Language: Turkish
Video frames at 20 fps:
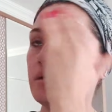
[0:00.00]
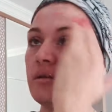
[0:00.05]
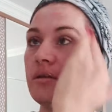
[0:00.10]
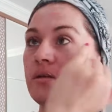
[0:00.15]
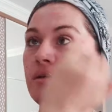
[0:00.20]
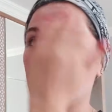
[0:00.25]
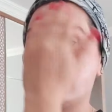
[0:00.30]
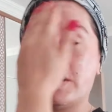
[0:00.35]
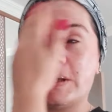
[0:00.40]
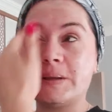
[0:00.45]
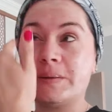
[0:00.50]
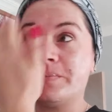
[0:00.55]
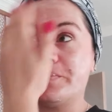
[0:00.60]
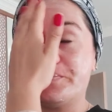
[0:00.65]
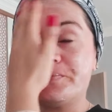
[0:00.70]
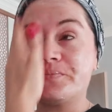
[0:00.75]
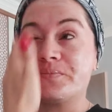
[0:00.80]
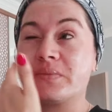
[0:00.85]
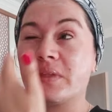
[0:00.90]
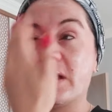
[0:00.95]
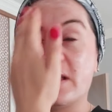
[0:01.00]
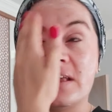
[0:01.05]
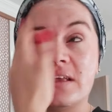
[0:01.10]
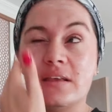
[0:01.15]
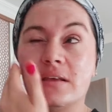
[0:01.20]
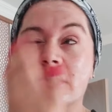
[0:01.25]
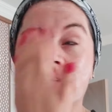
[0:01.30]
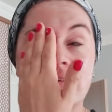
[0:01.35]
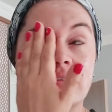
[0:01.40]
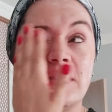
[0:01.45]
Ee,
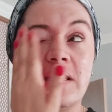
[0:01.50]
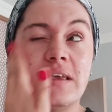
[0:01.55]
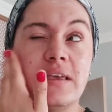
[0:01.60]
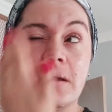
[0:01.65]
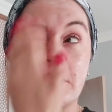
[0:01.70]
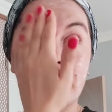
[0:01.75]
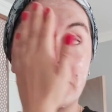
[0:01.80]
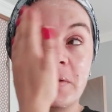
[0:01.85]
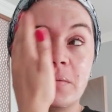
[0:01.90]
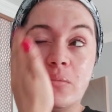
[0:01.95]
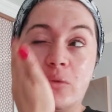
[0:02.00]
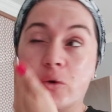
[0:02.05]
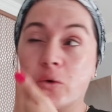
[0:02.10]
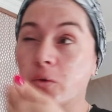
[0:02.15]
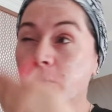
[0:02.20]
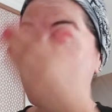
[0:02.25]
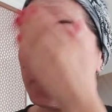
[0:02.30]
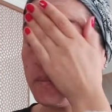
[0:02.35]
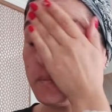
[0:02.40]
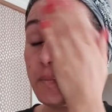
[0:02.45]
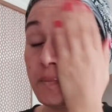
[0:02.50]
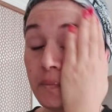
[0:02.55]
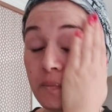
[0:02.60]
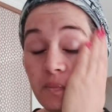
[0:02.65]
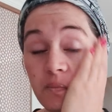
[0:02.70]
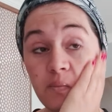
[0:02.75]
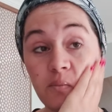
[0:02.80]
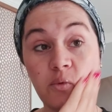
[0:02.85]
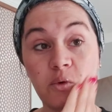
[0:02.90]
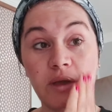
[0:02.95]
şey yapayım bugün.
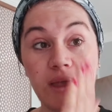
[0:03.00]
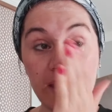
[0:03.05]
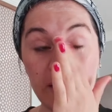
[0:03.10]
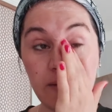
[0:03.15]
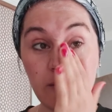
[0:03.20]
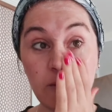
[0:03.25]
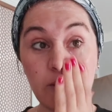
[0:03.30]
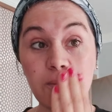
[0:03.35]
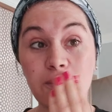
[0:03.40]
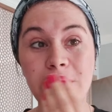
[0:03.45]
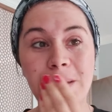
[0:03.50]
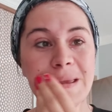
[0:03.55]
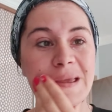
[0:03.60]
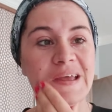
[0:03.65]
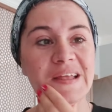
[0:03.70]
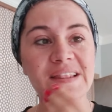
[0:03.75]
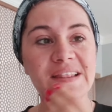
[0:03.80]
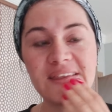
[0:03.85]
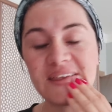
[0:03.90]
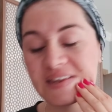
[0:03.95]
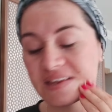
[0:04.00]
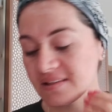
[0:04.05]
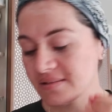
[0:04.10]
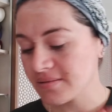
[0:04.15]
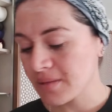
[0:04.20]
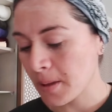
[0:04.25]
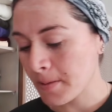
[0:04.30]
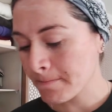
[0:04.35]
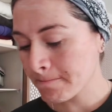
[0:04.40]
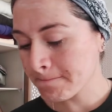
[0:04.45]
Bu en son
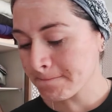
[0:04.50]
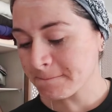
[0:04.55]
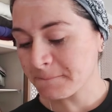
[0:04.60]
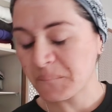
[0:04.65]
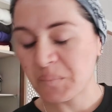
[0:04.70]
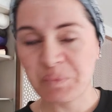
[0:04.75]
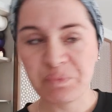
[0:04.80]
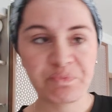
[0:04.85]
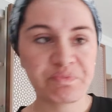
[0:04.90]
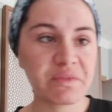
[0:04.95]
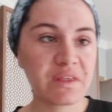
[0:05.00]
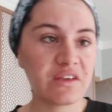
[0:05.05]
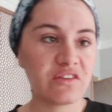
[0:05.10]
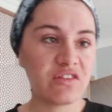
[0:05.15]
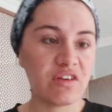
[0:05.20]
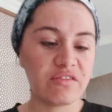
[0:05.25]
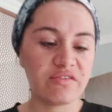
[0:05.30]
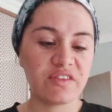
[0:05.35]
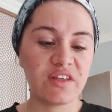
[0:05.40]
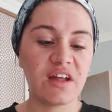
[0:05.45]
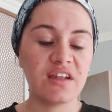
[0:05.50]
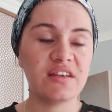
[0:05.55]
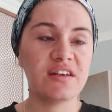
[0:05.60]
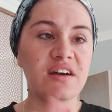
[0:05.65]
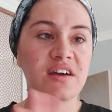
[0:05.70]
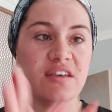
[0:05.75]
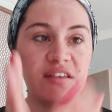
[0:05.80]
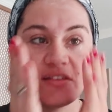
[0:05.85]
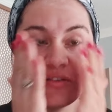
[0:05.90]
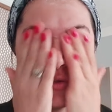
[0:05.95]
beğendiğiniz şeftali
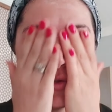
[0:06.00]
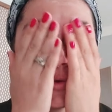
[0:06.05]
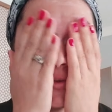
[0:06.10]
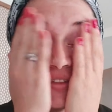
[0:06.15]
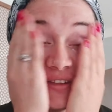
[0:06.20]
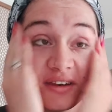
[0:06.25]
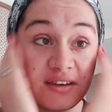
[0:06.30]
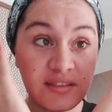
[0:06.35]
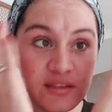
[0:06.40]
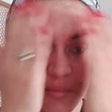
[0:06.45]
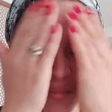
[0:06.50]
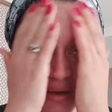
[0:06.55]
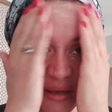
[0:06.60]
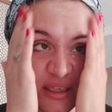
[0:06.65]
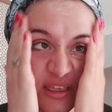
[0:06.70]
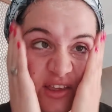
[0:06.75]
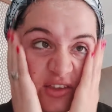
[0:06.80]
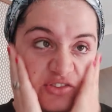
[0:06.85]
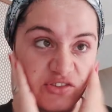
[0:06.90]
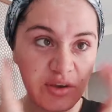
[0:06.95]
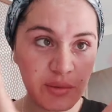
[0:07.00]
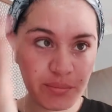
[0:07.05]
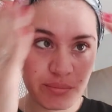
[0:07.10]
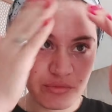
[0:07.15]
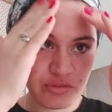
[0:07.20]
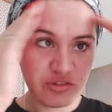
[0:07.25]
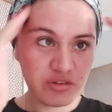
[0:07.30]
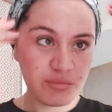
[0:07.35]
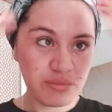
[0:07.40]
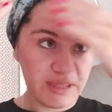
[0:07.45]
kayısı tonlarında makyaj
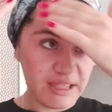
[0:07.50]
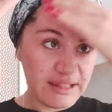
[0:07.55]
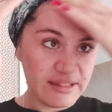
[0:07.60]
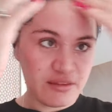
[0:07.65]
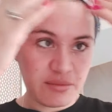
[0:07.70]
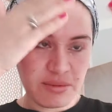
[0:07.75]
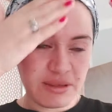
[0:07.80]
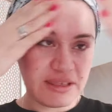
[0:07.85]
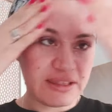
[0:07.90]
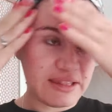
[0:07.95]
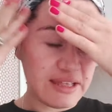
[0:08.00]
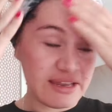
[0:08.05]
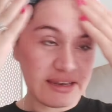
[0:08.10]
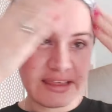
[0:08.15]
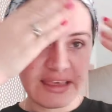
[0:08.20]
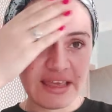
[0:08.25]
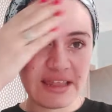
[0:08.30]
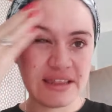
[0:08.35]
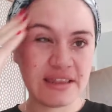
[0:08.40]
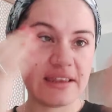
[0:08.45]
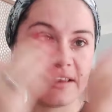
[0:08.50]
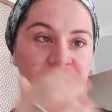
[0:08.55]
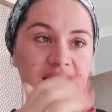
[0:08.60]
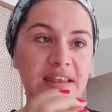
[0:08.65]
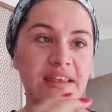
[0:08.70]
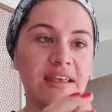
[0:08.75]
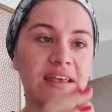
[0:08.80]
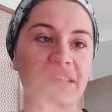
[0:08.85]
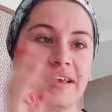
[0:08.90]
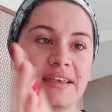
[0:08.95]
yapmıştım ya eğitime giderken.
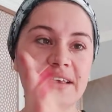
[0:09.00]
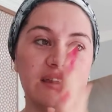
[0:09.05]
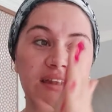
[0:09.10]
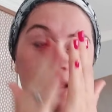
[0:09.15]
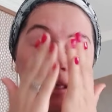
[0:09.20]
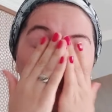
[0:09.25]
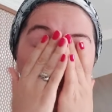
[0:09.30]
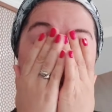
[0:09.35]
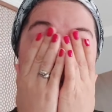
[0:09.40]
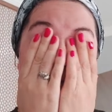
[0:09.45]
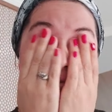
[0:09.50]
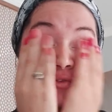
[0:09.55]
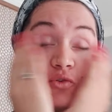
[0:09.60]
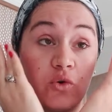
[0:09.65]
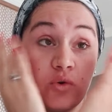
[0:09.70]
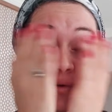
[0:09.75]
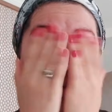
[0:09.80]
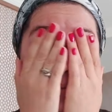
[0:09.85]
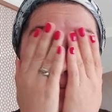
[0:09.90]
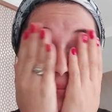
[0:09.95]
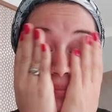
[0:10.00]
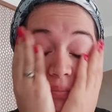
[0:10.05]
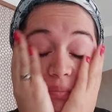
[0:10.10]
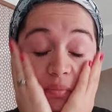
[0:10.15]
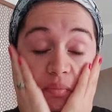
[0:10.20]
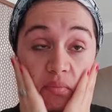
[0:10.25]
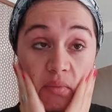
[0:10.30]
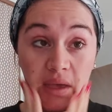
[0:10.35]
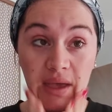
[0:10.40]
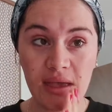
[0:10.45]
Yine hepiniz çok
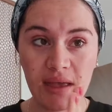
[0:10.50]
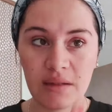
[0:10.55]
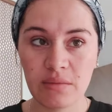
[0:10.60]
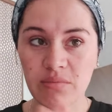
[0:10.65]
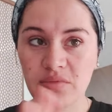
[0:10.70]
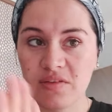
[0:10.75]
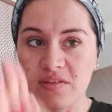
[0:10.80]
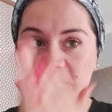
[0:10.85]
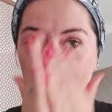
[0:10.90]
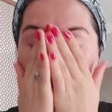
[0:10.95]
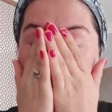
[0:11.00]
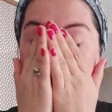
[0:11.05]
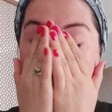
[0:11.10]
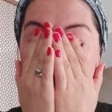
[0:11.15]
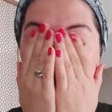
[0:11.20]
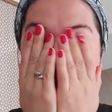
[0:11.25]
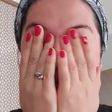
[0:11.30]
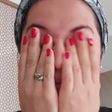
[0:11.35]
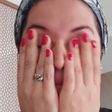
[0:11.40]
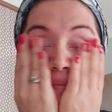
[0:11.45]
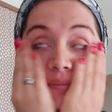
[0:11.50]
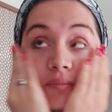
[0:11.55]
beğenmişsiniz